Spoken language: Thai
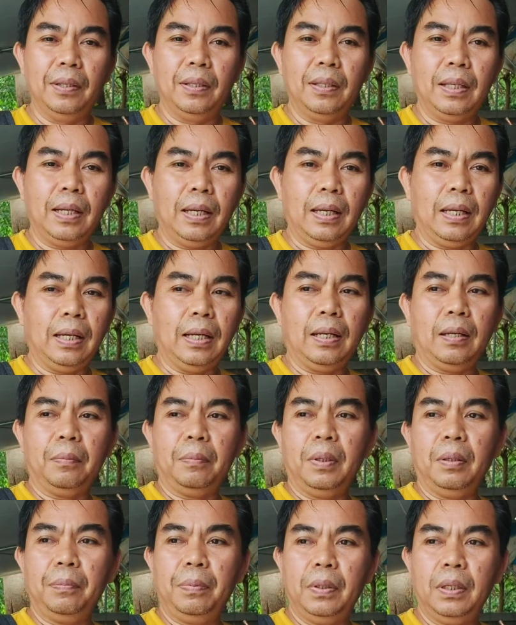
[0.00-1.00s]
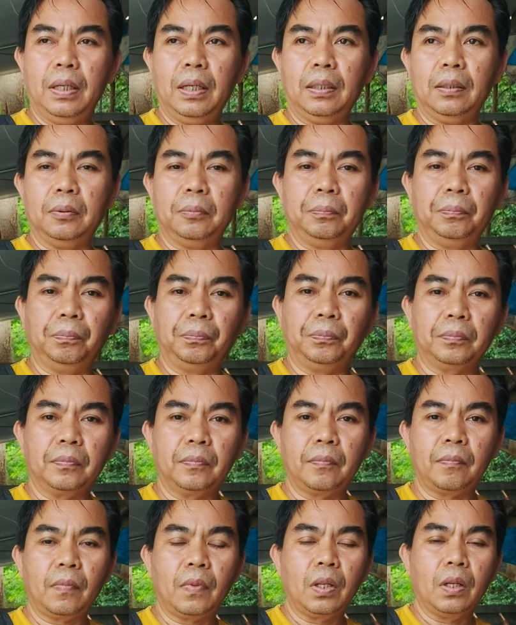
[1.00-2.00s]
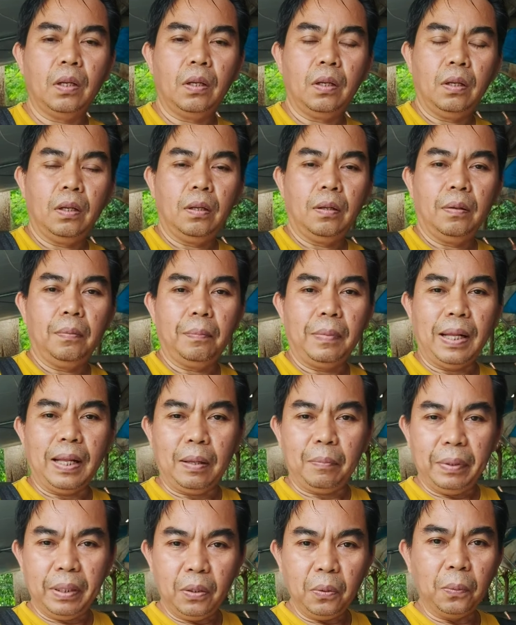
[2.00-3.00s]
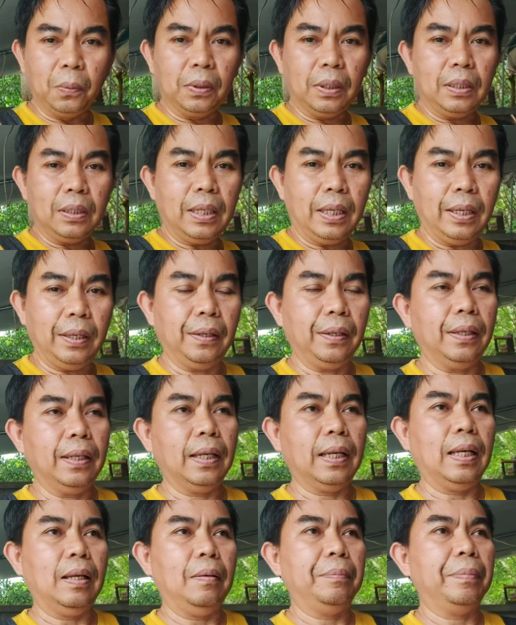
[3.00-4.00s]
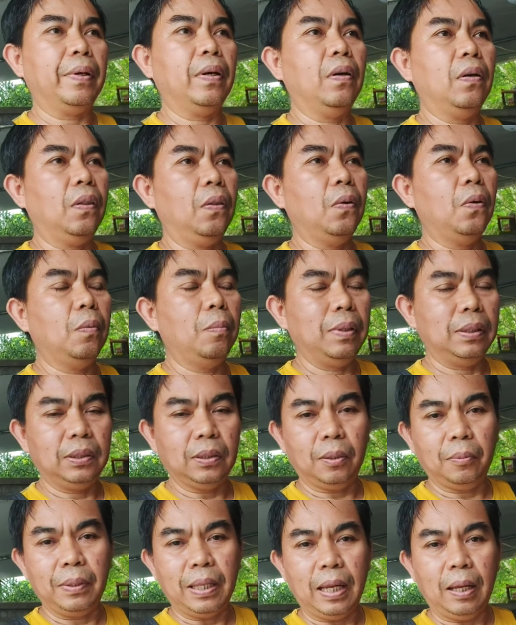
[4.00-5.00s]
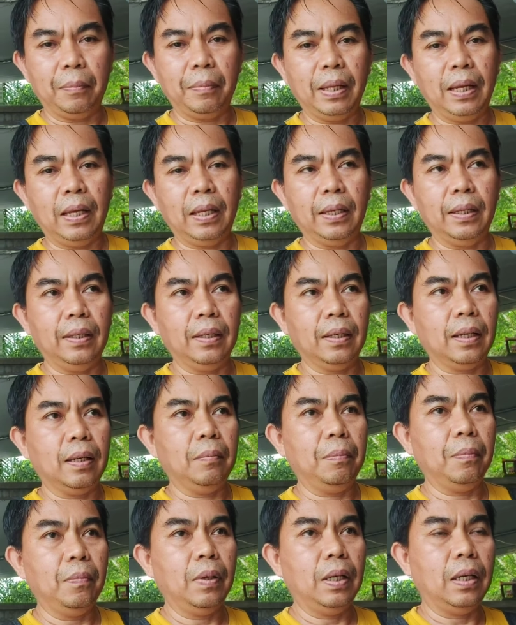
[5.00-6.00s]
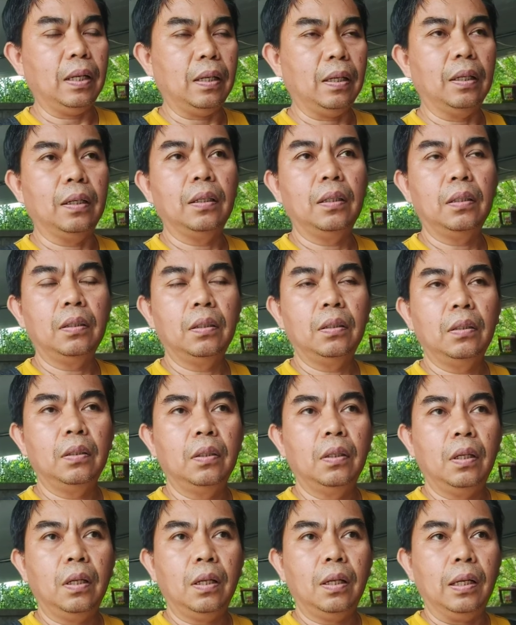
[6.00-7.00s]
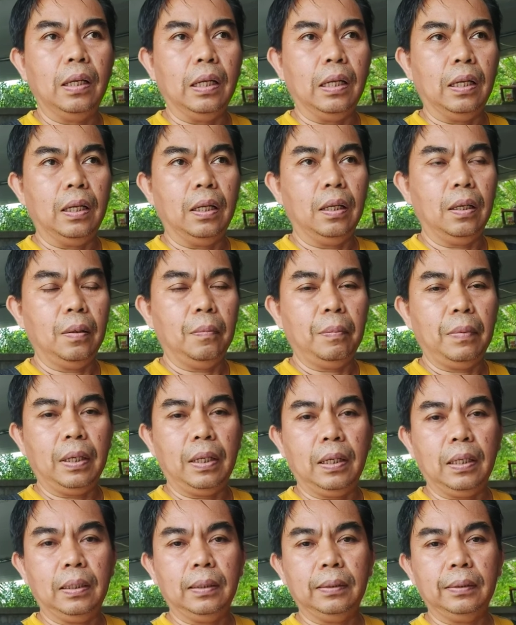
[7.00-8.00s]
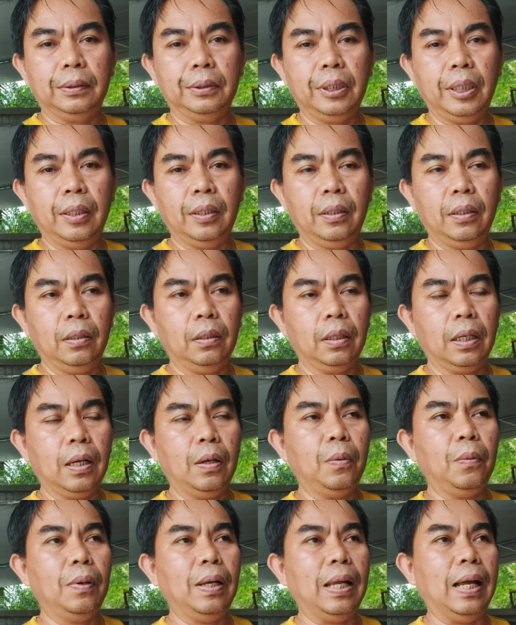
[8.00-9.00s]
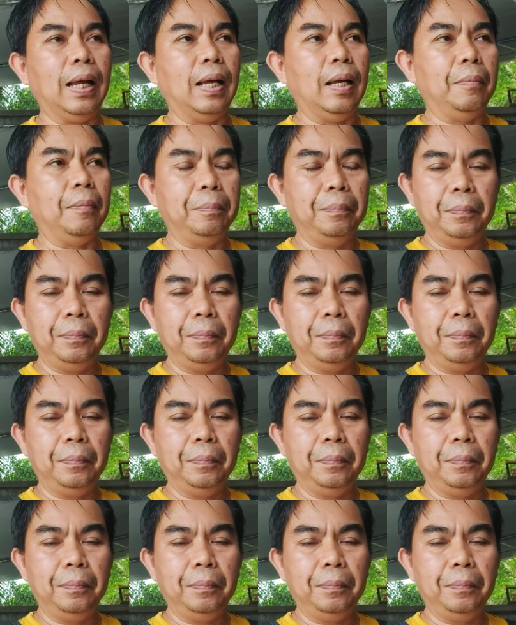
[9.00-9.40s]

ถ้าเพื่อนๆมาไม่ถูกจริงๆนะครับ ก็โทรมาสอบถามได้นะครับว่าามาเส้นเข้าหลาม